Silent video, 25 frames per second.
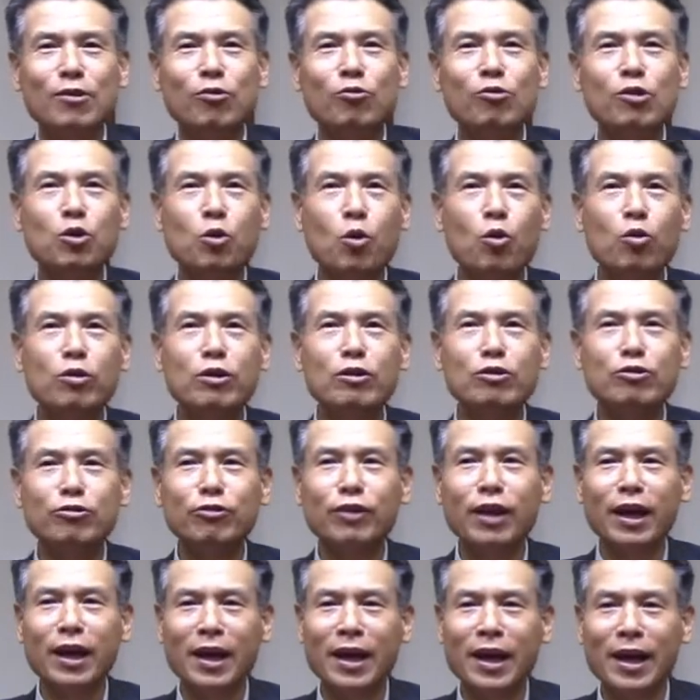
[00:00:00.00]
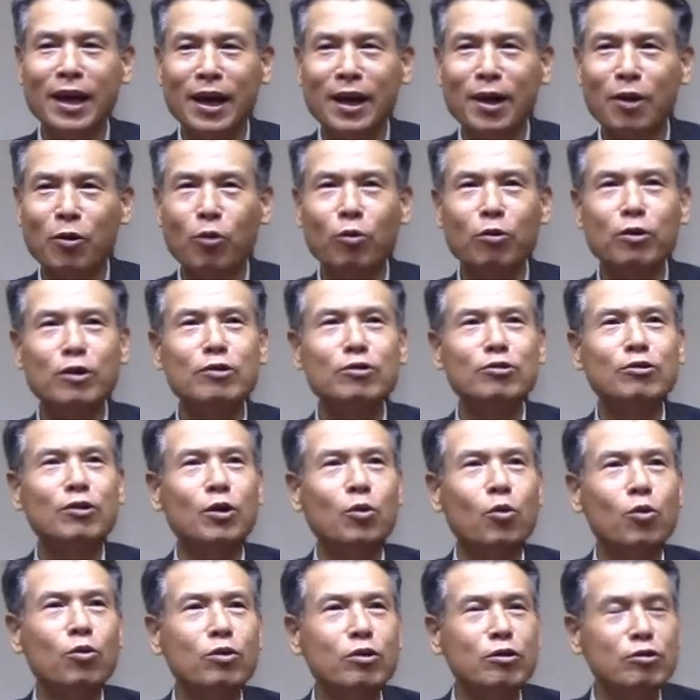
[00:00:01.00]
우리 공기 중에 공기 중에
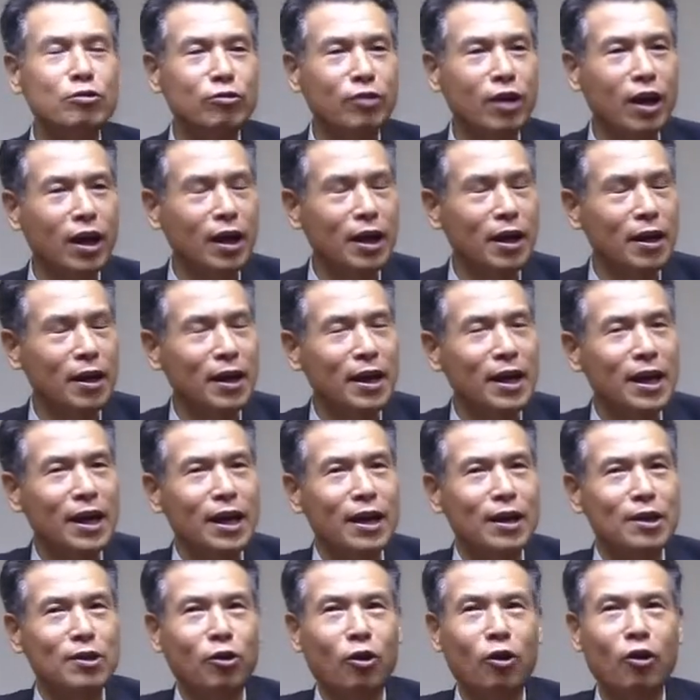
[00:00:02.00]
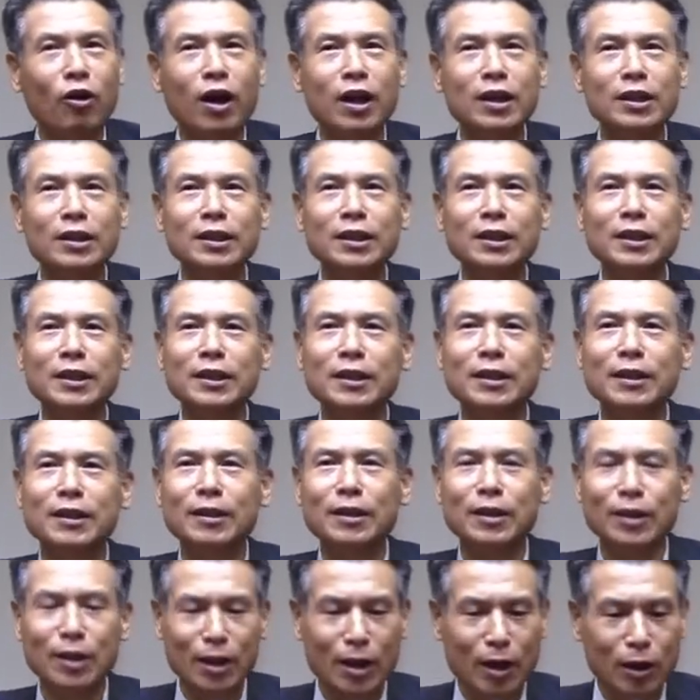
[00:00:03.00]
공기 중에 여러 가지
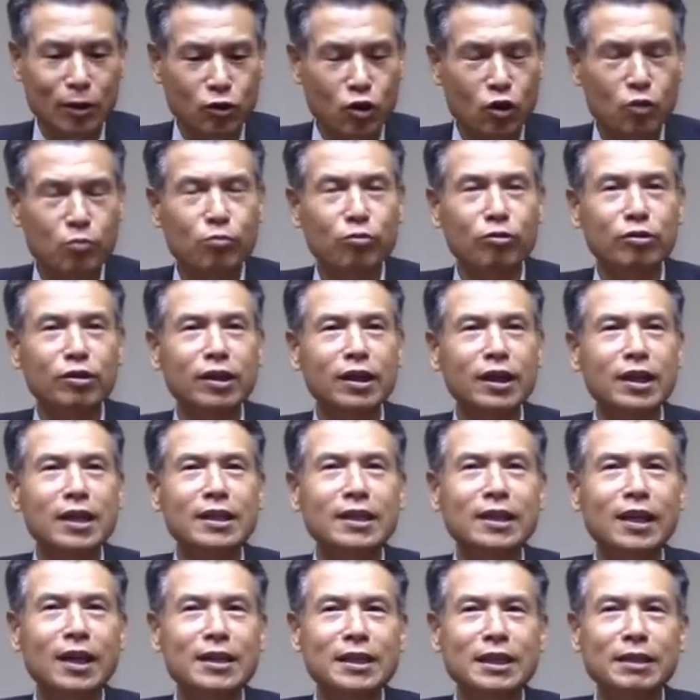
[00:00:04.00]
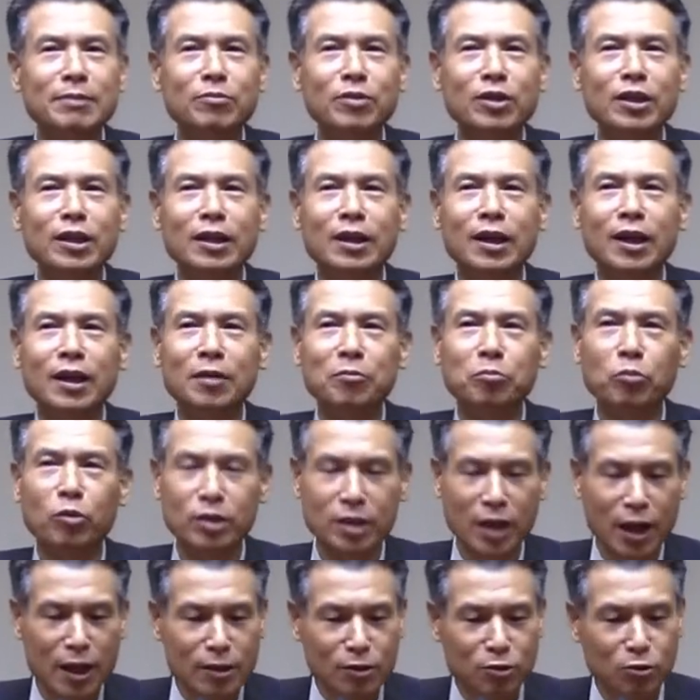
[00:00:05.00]
성분들이 있지 않습니까? 뭐
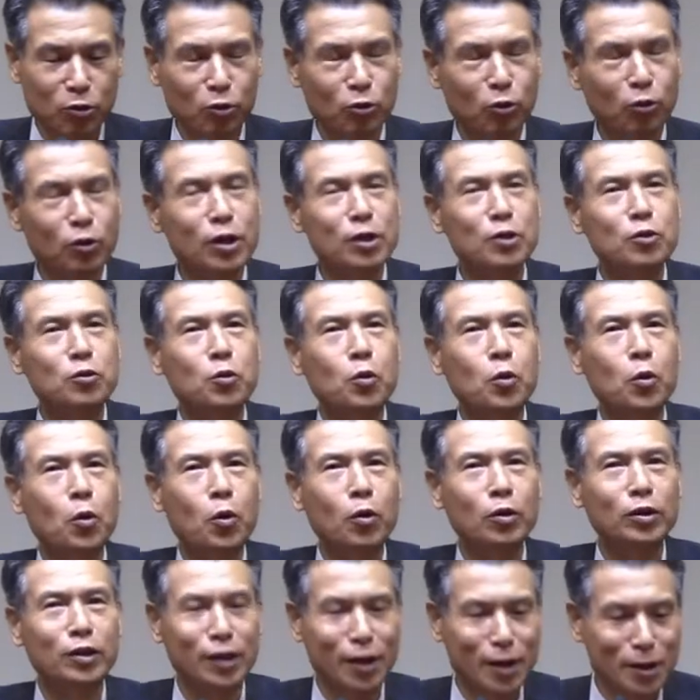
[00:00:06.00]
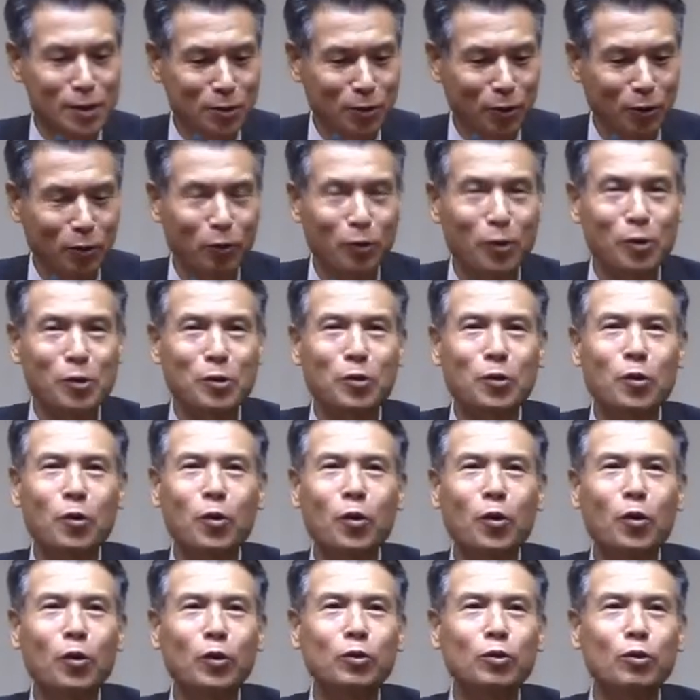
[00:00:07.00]
산소도 있고 질소도
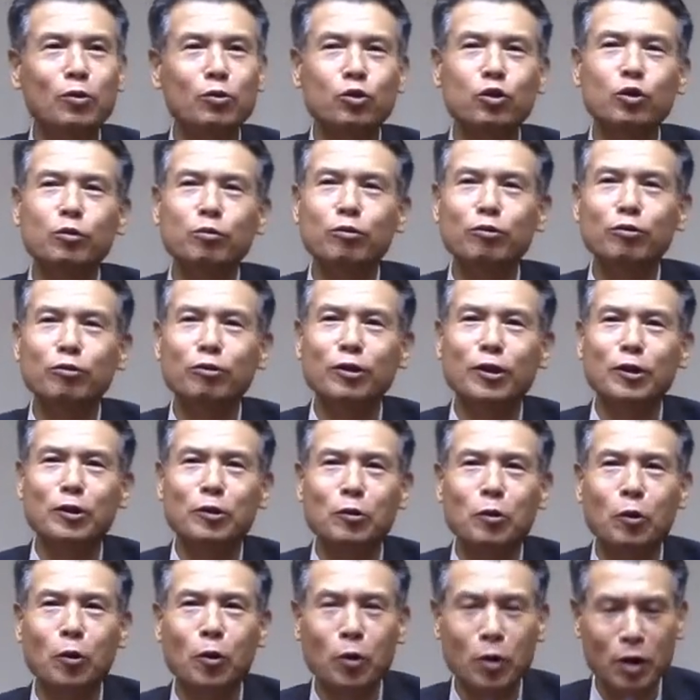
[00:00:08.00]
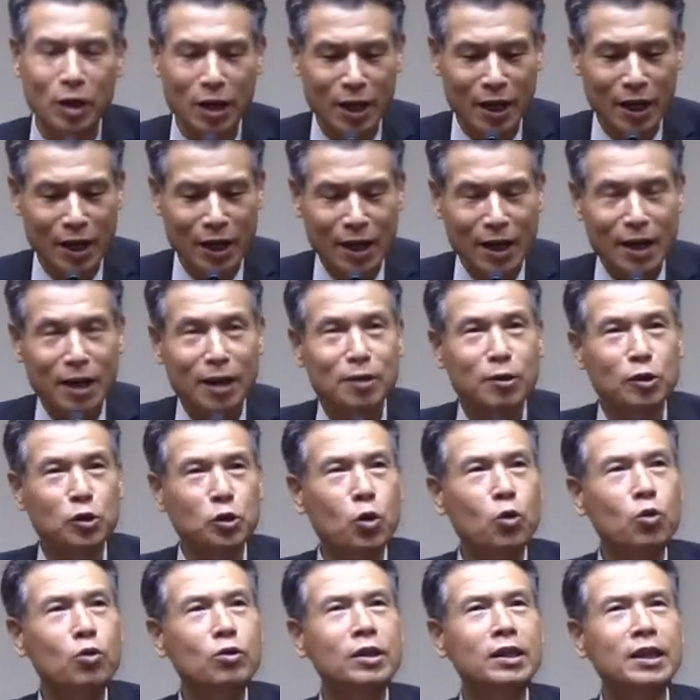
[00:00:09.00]
있고 또 수분도 있고. 그래서
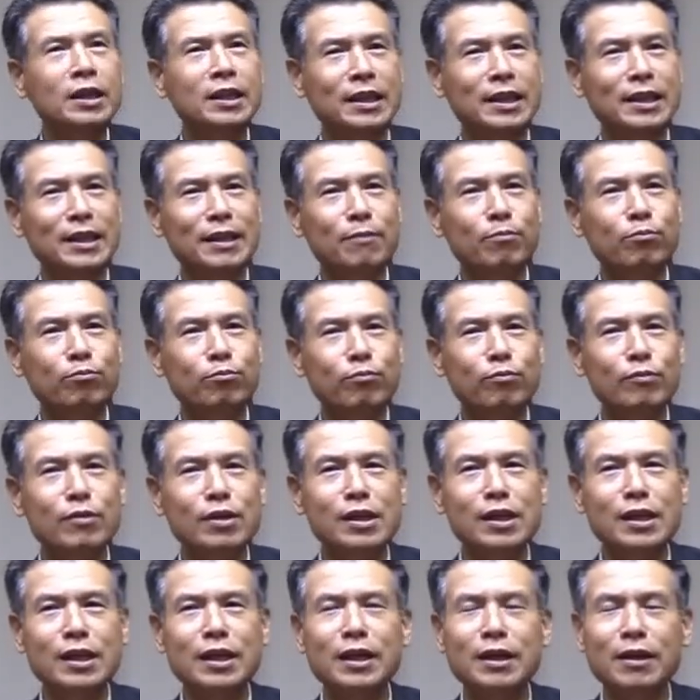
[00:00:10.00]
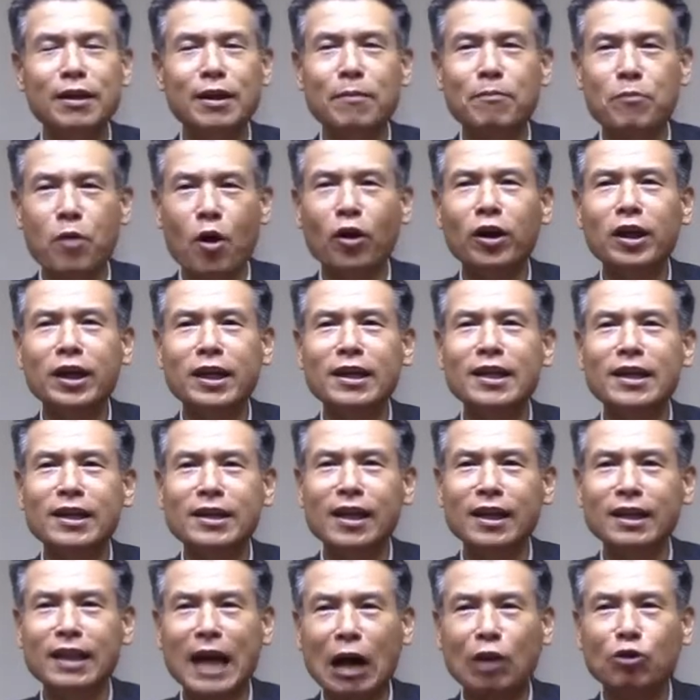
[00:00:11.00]
총은 이병기는
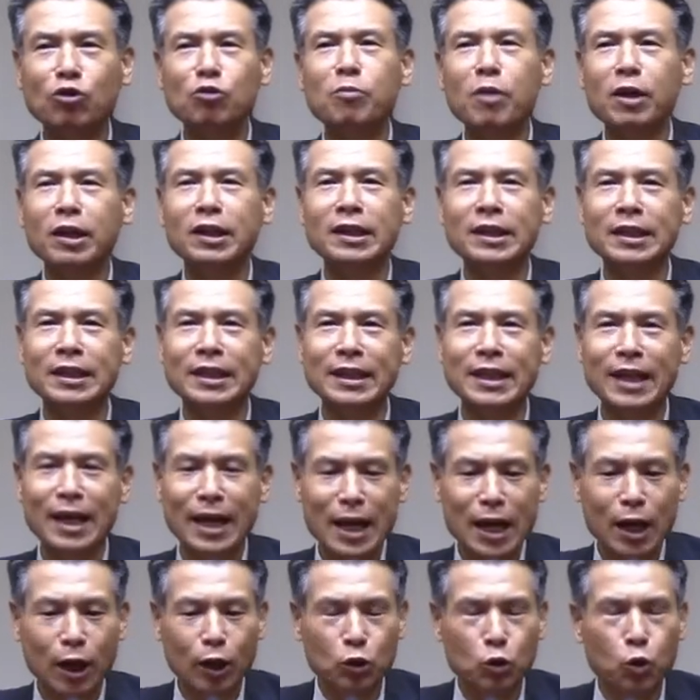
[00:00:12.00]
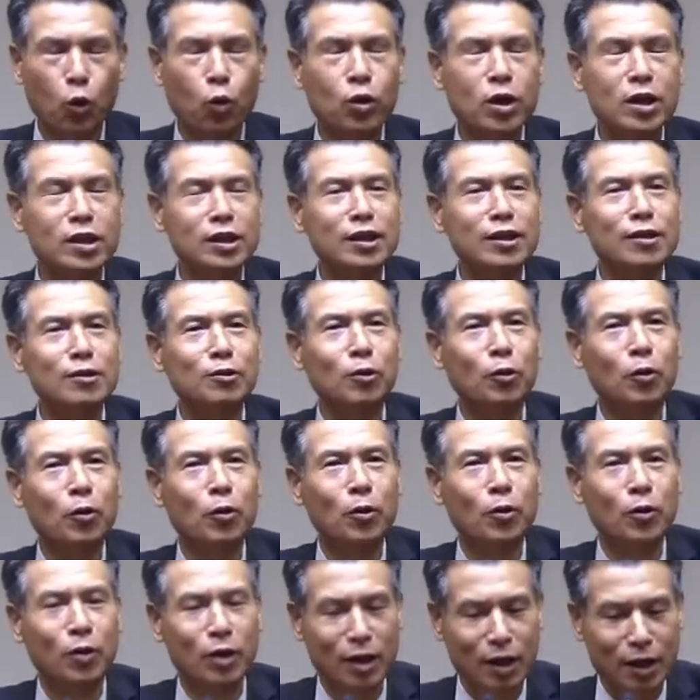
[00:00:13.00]
그냥 놔두면은 녹이
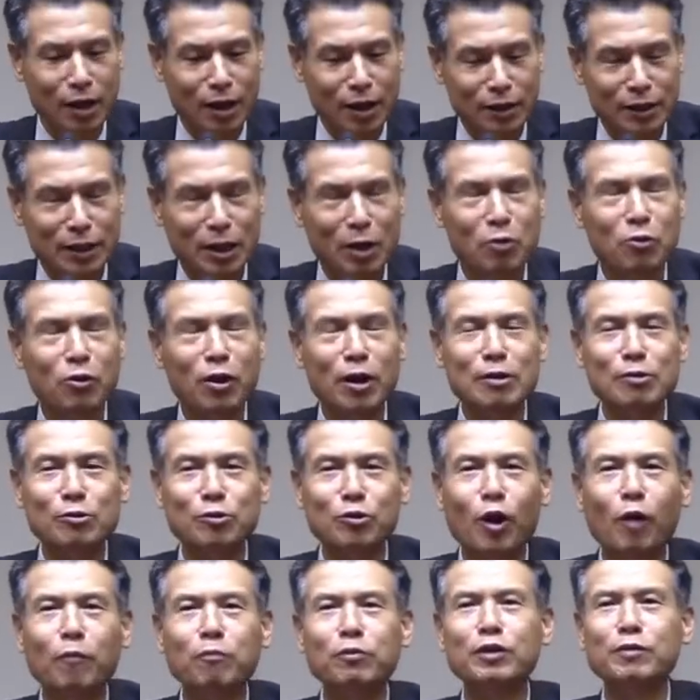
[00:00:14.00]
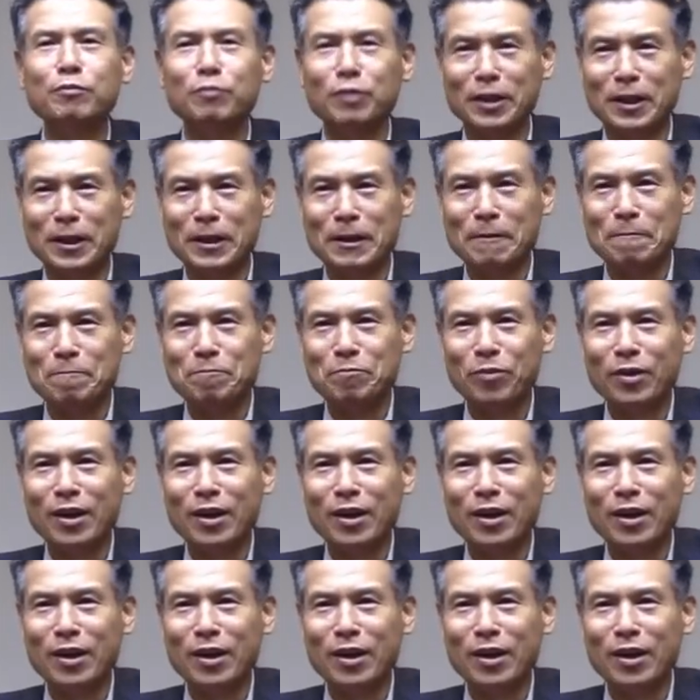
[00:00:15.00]
슬고 사용할 수가 없습니다.